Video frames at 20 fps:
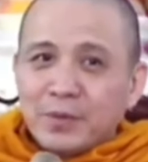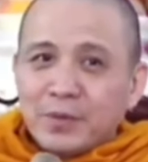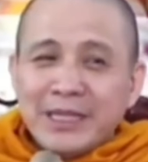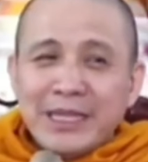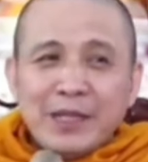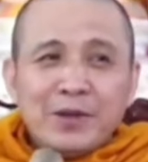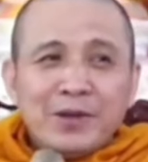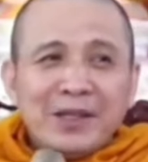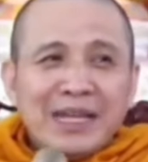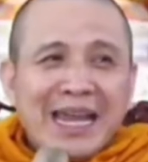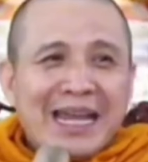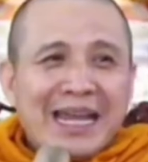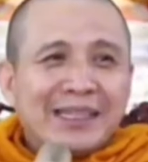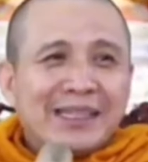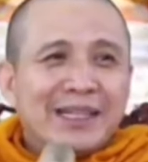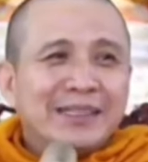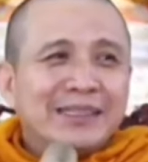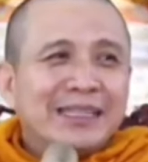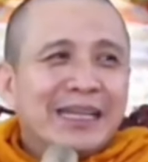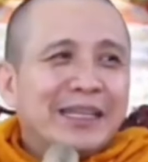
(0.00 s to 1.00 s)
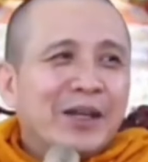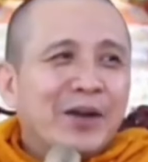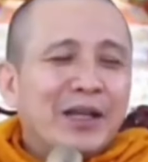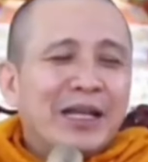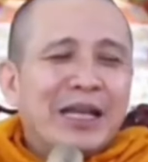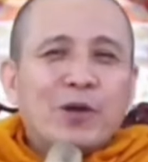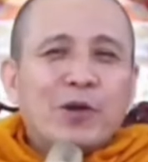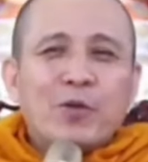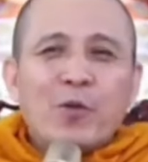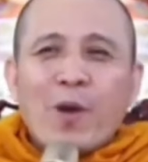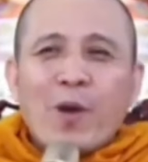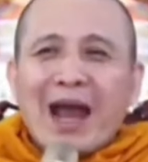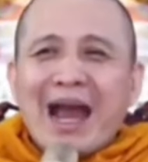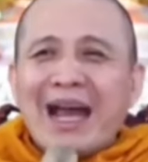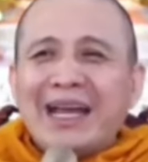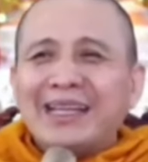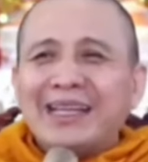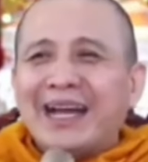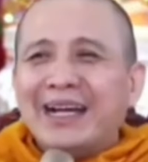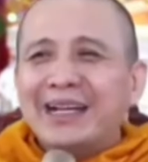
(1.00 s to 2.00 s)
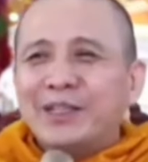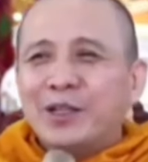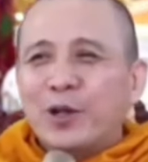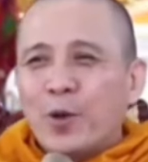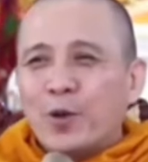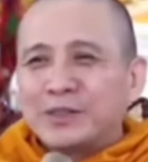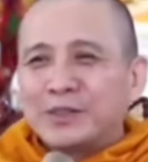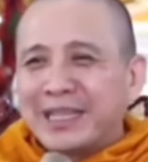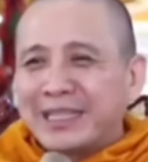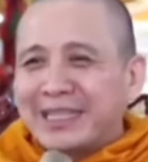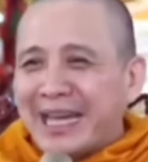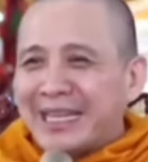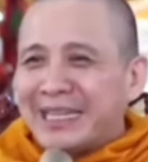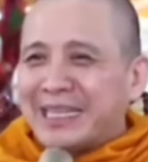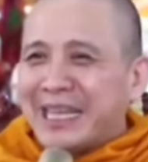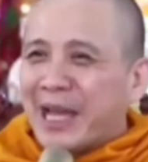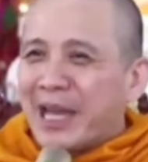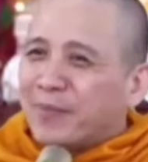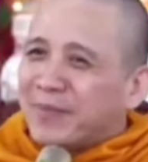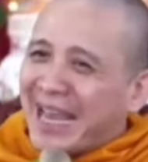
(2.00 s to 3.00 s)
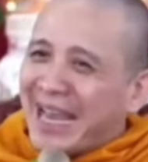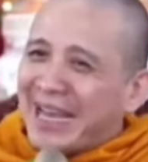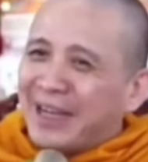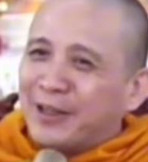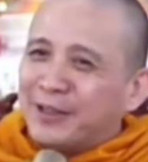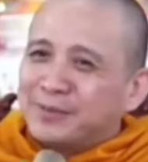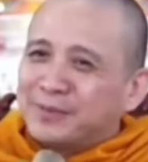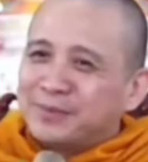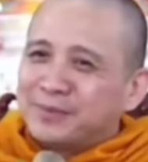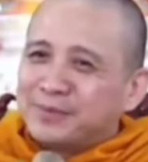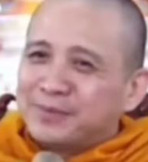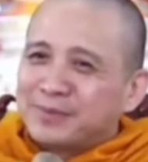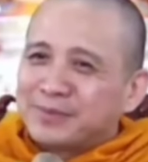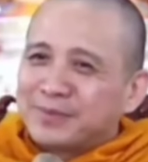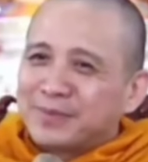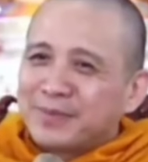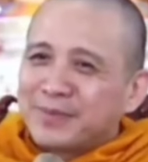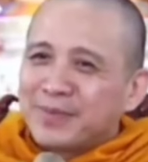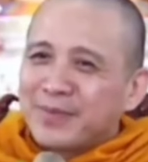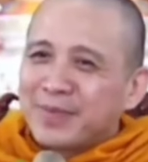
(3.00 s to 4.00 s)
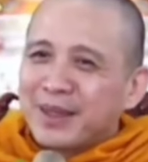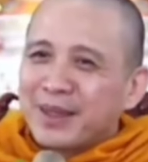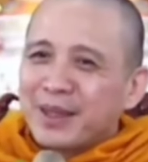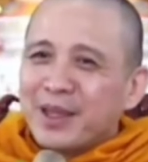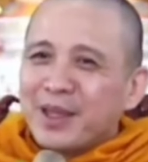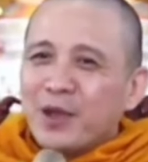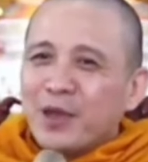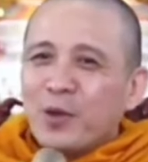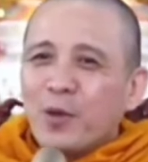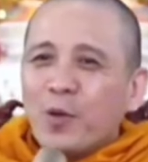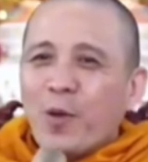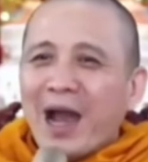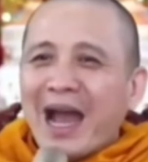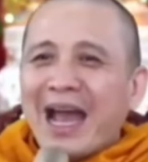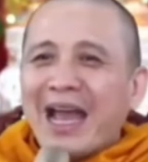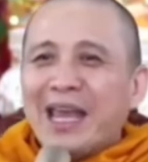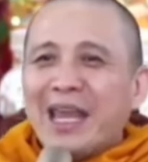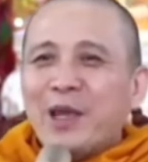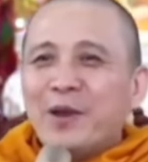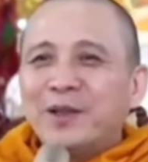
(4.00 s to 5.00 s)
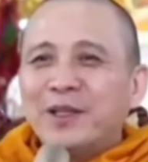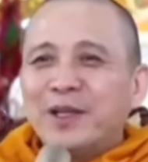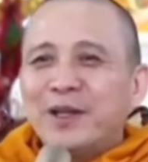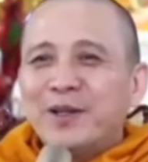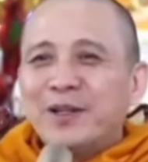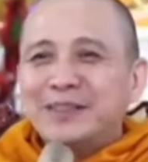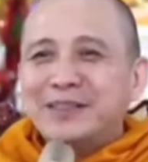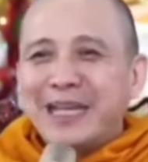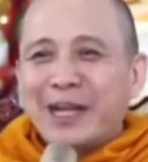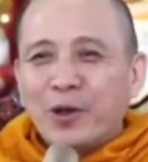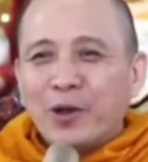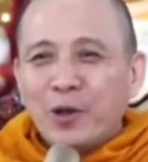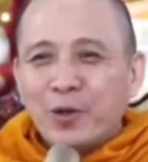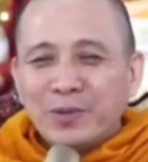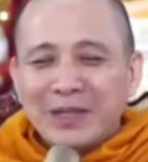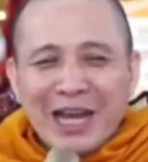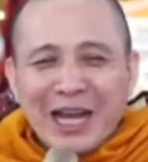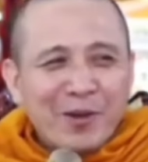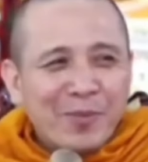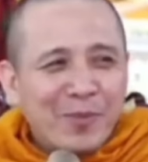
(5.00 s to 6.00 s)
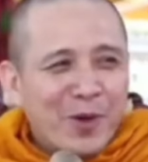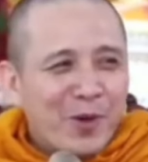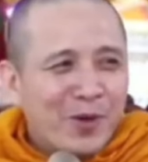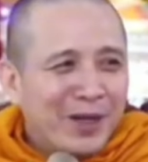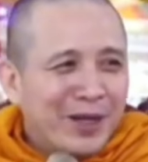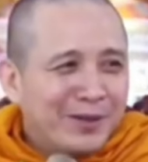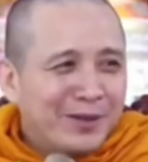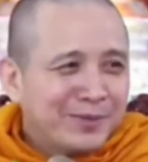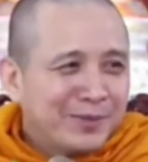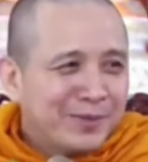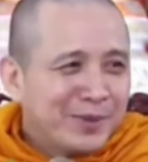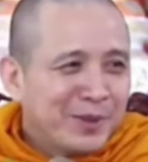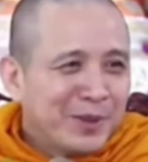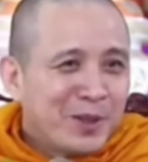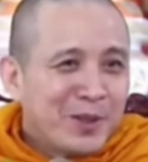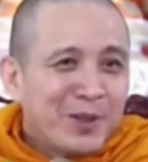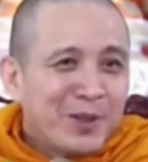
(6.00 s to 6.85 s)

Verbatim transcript: quý vị có nghe cái từ người ta nói là quá thân thuộc sẽ thành nhàm chán không quá yêu thương sẽ có lúc đau buồn không